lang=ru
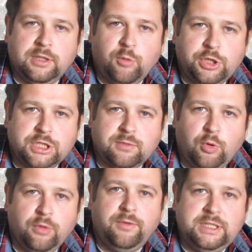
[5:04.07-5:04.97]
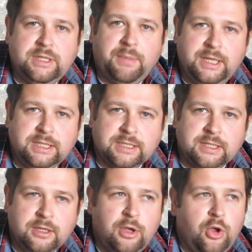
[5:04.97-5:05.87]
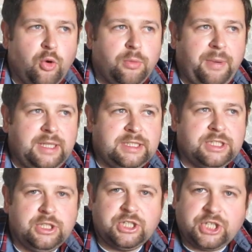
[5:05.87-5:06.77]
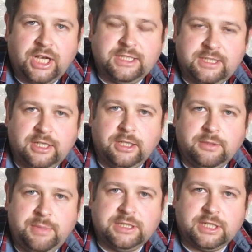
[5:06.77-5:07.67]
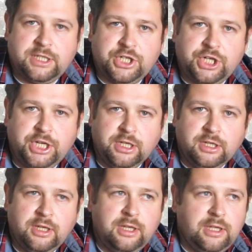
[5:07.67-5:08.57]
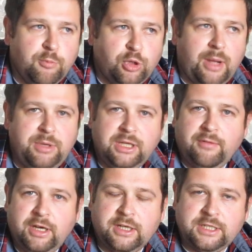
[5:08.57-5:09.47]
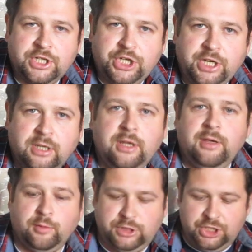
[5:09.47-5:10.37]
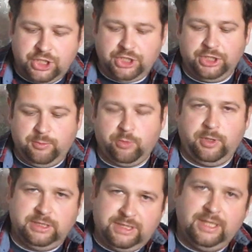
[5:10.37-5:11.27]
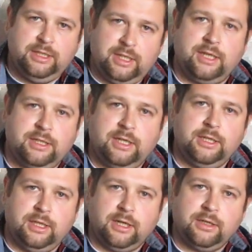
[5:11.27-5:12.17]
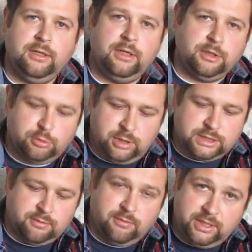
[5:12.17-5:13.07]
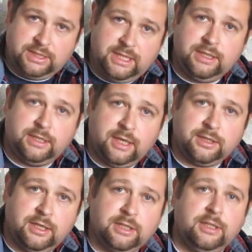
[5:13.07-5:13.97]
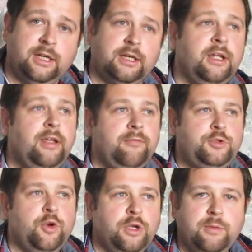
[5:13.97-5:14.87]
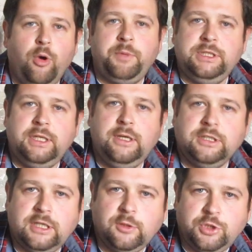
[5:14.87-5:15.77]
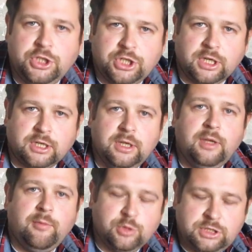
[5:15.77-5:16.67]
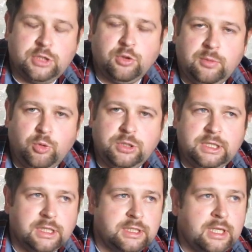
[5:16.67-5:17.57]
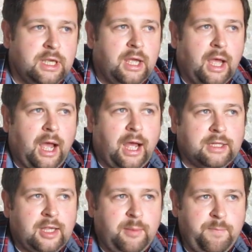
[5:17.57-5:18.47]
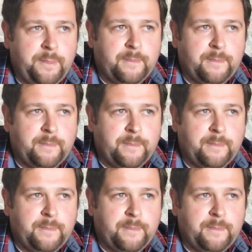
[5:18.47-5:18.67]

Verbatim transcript: творчество, он выйти боится. Он боится шаг сделать без разрешения. Ему там не давали разрешения. Вот здесь женщина ему говорит, делай так, так и так. Государство говорит, делай так, так и так. Все, ему определили следующий шаг. Вот здесь он и будет делать. А там,